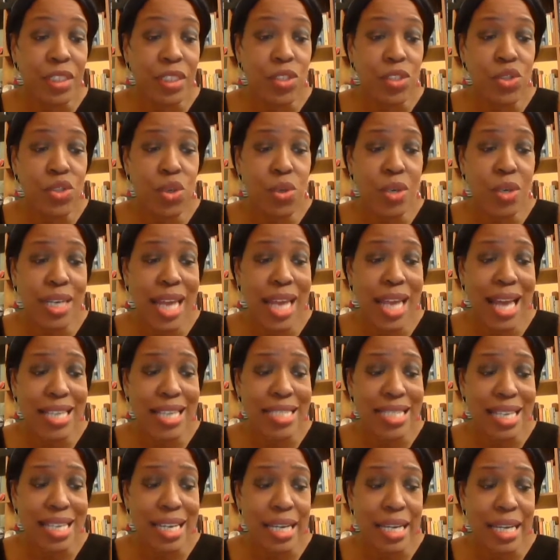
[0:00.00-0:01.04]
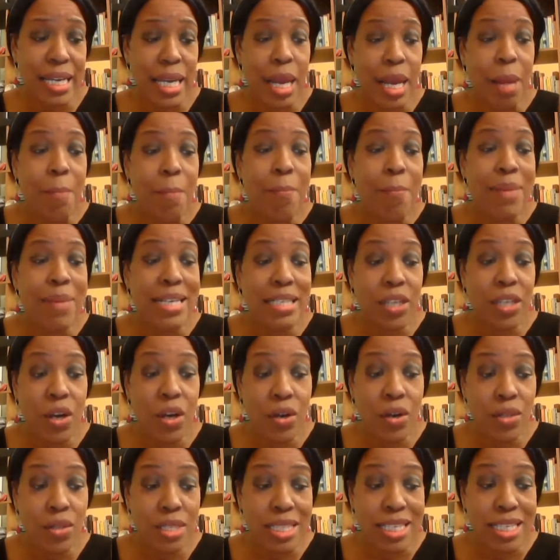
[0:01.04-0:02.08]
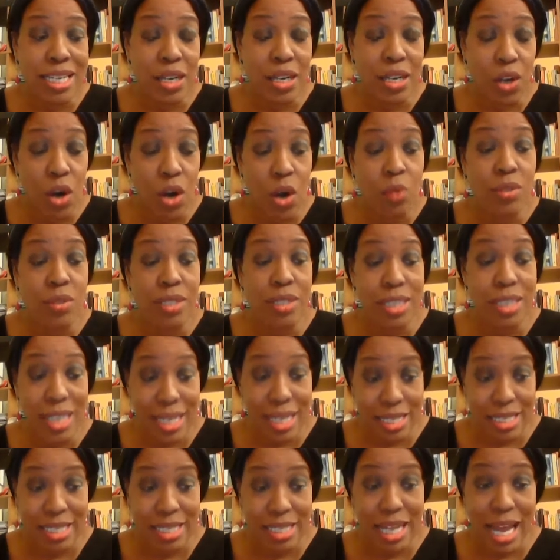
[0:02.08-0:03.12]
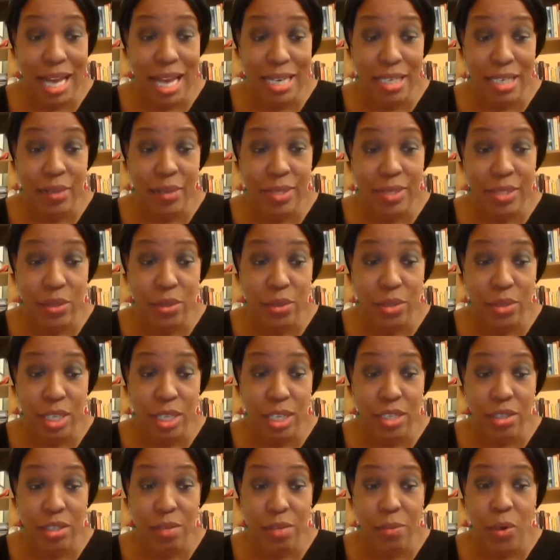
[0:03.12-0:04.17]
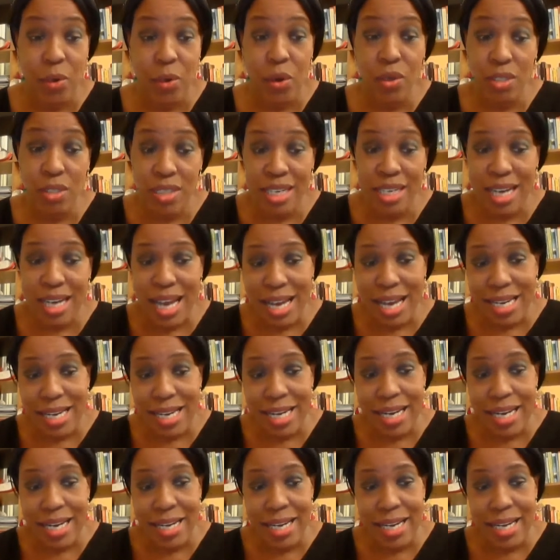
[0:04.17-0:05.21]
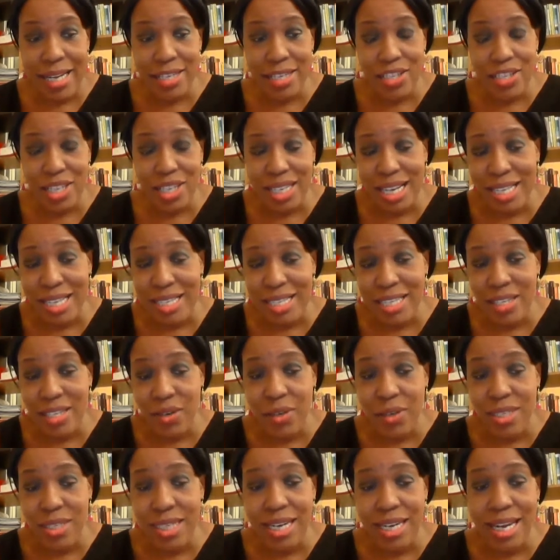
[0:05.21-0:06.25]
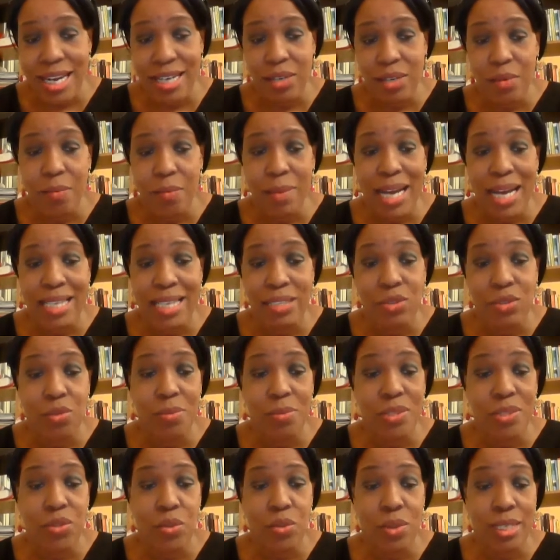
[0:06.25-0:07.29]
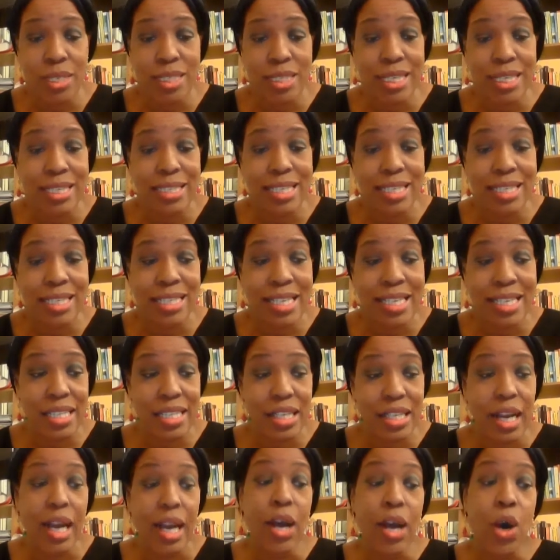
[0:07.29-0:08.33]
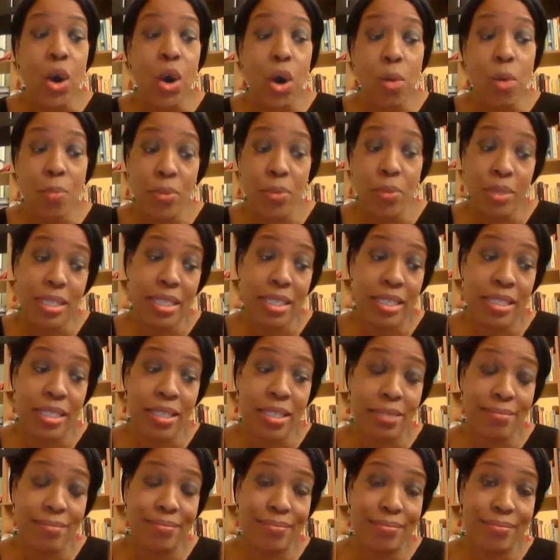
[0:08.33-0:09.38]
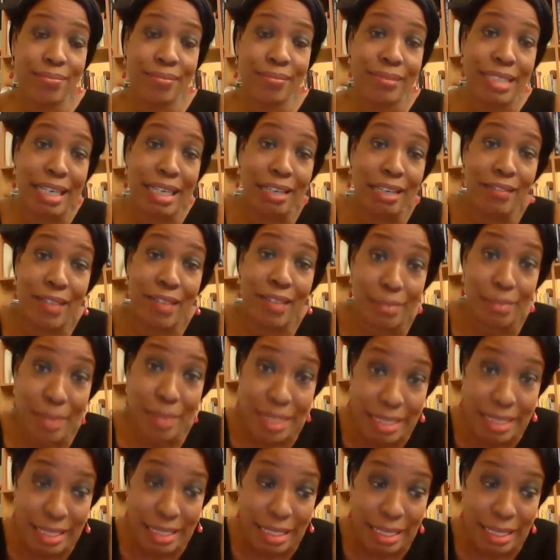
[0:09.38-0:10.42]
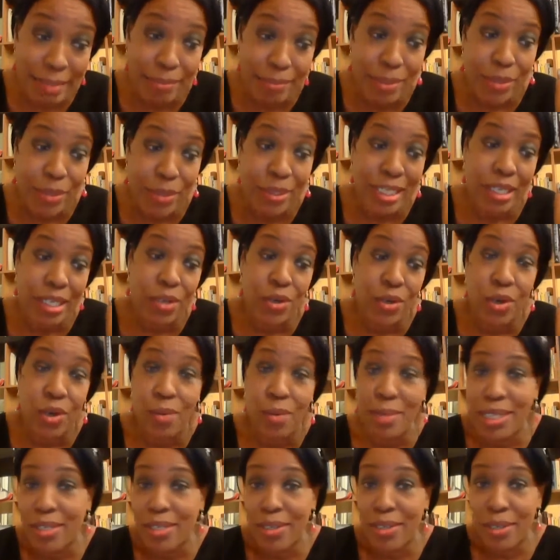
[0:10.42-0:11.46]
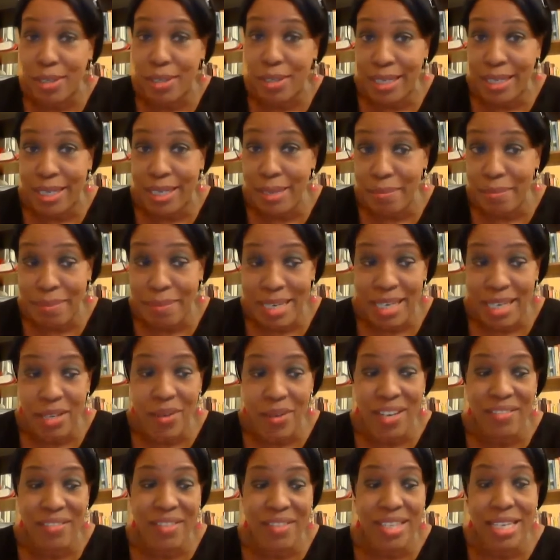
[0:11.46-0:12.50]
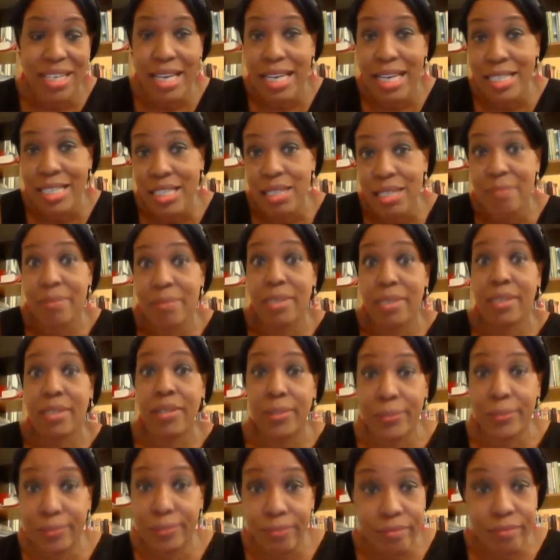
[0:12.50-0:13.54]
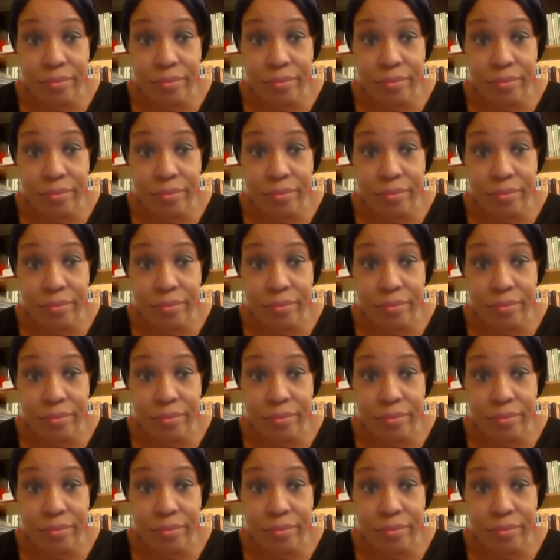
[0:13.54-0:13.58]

sono l'asse. Per contra contrastare questo sintomo, ordinare, cercate di ordinare un bite su misura dal dentista oppure dalla farmacia più economico e meno efficace, però